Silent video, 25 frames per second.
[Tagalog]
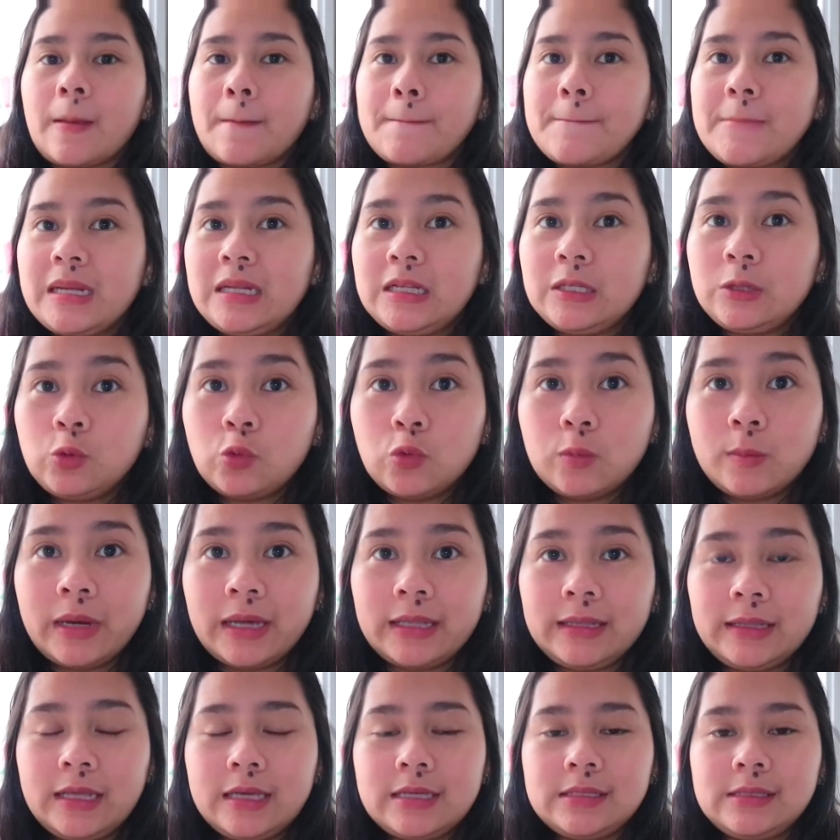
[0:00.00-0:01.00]
Bali, two
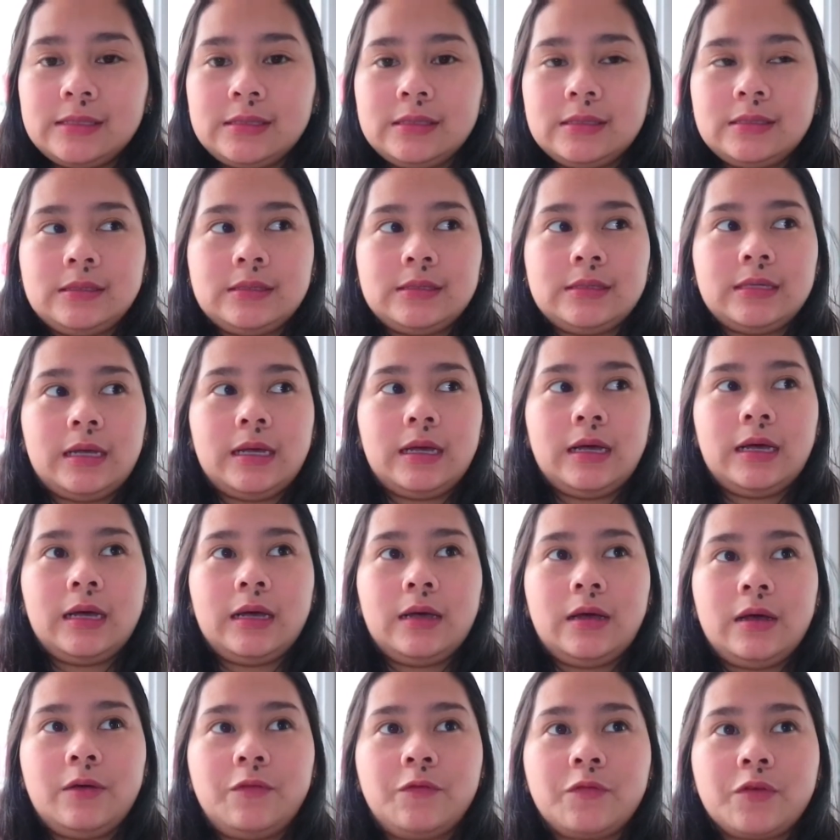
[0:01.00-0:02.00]
Mondays.
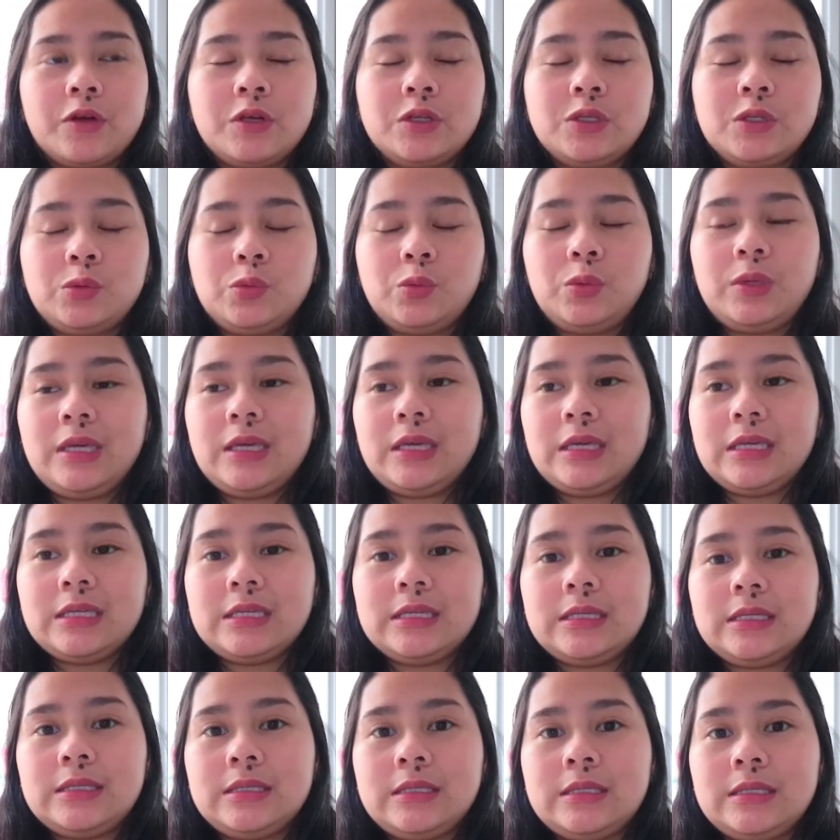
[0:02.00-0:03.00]
Sa first week
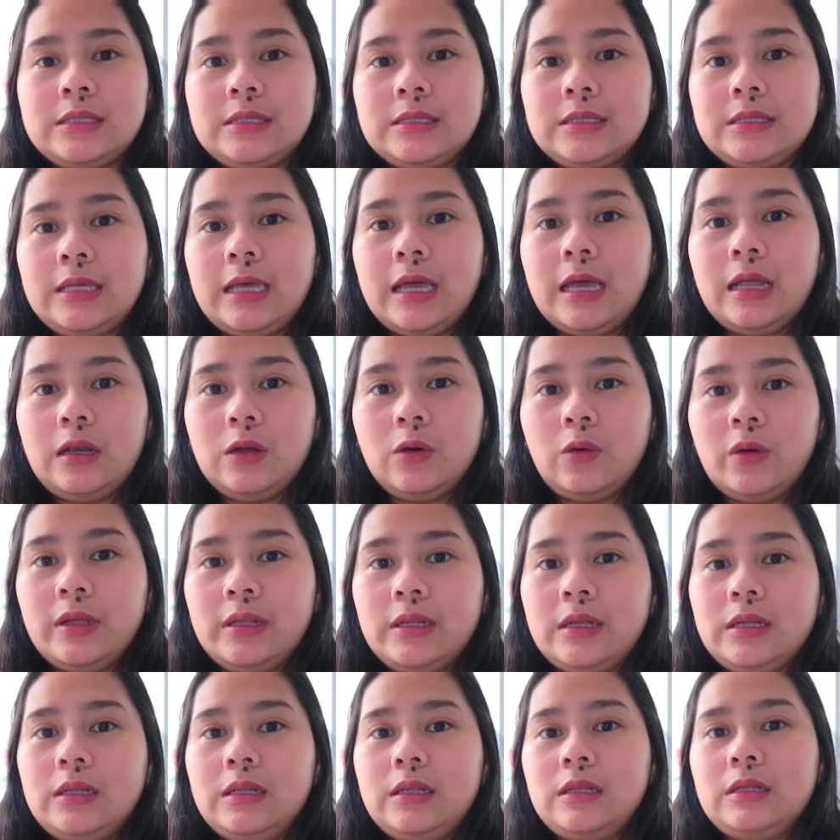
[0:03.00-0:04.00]
is yellow,
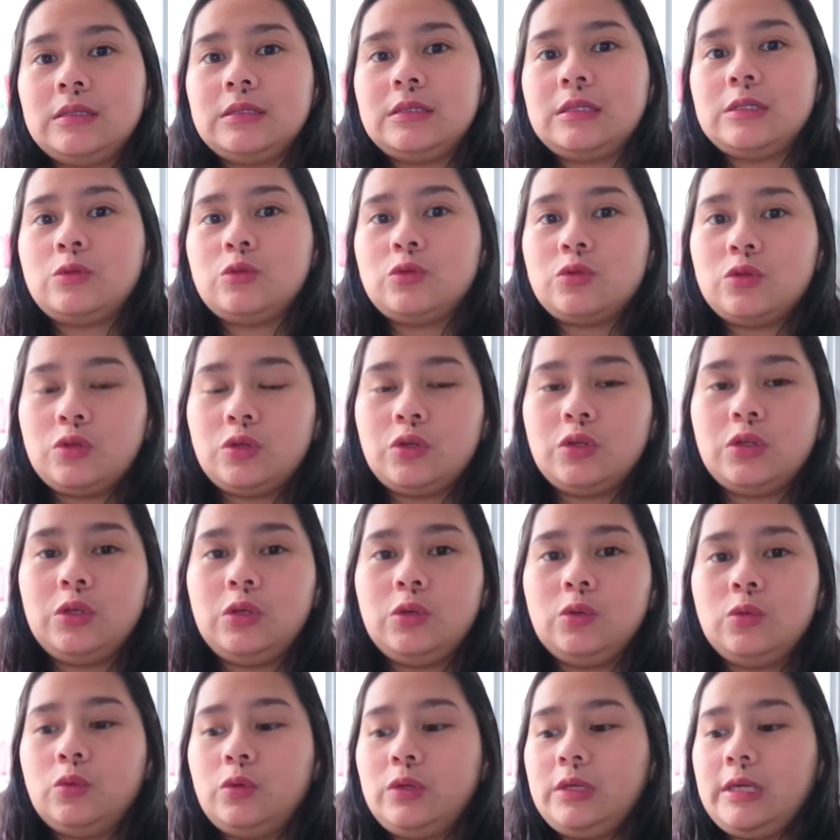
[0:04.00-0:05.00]
and then sa susunod
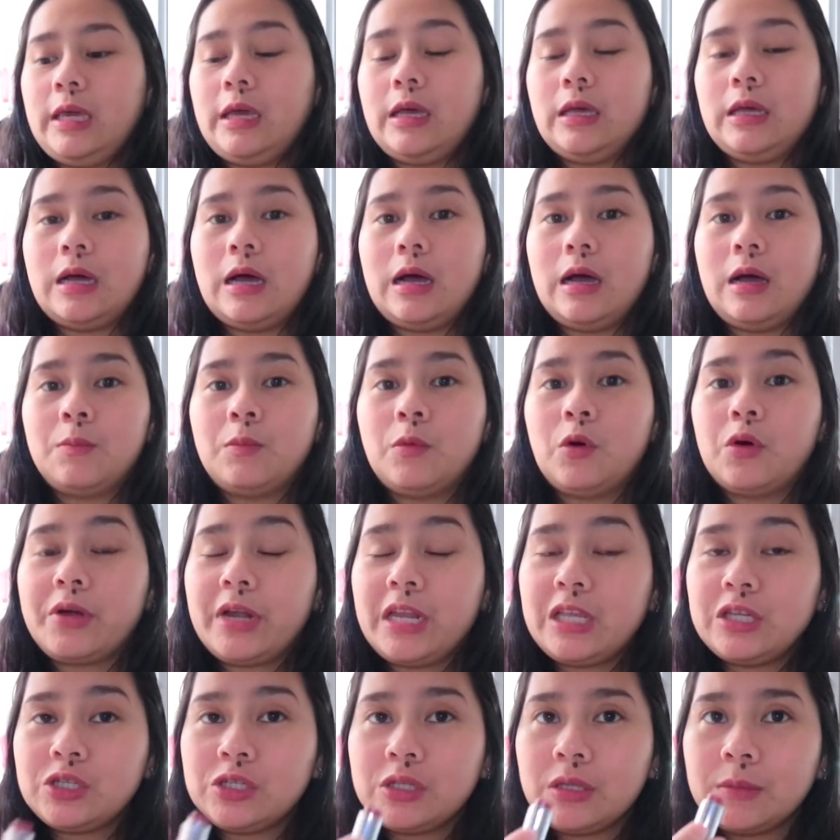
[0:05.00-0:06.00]
yung um,
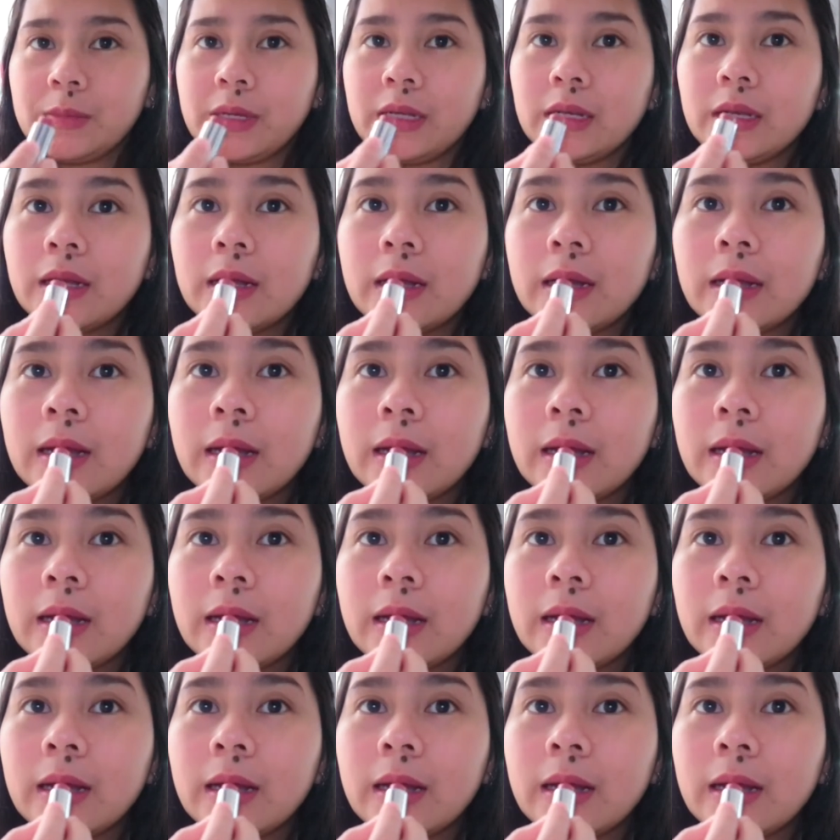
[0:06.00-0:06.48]
orange naman.